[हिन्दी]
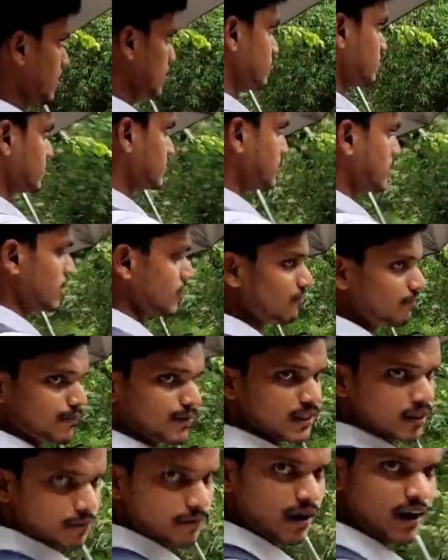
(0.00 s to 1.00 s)
केव्स की तरफ
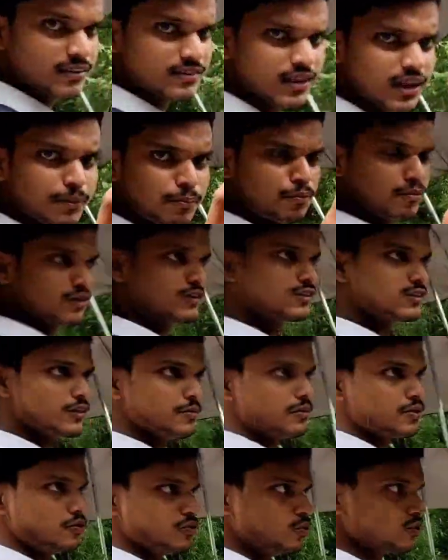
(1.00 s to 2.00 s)
मतलब यहाँ से आप किसी
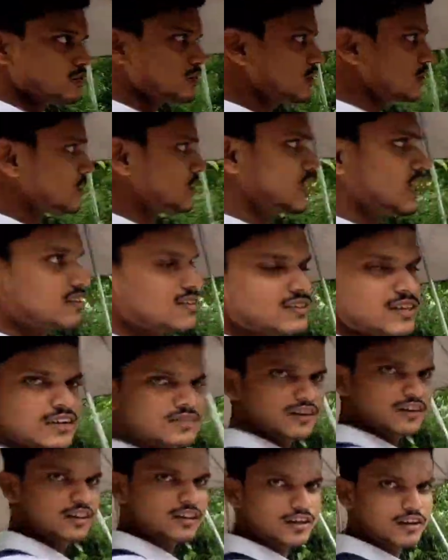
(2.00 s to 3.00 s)
भी रोड से सीधा सीधा
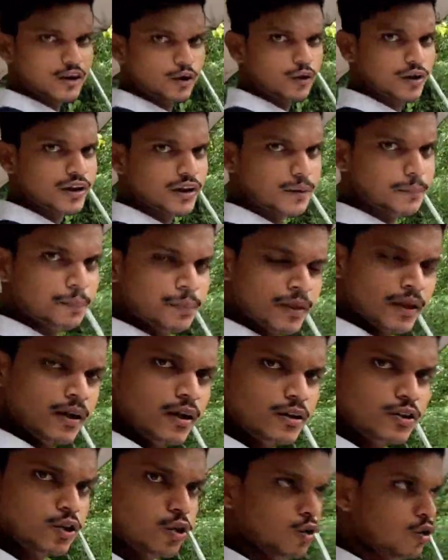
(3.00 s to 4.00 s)
चलते जाओगे ना
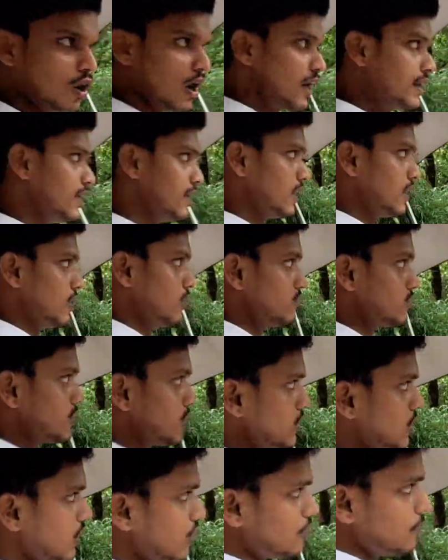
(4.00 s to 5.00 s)
तो कानेरी केव्स की
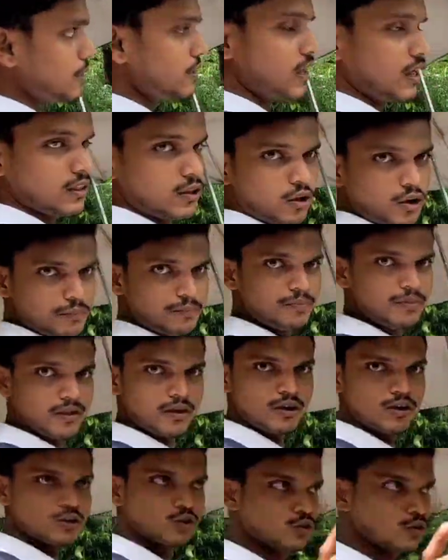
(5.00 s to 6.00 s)
तरफ ही जाते हो
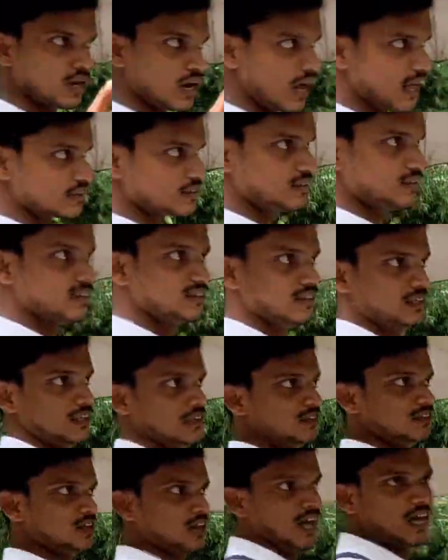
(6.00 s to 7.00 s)
तो लास्ट
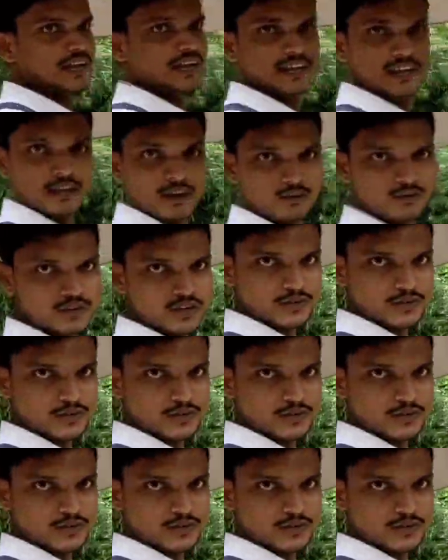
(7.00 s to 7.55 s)
डेस्टिनेशन कानेरी केव्स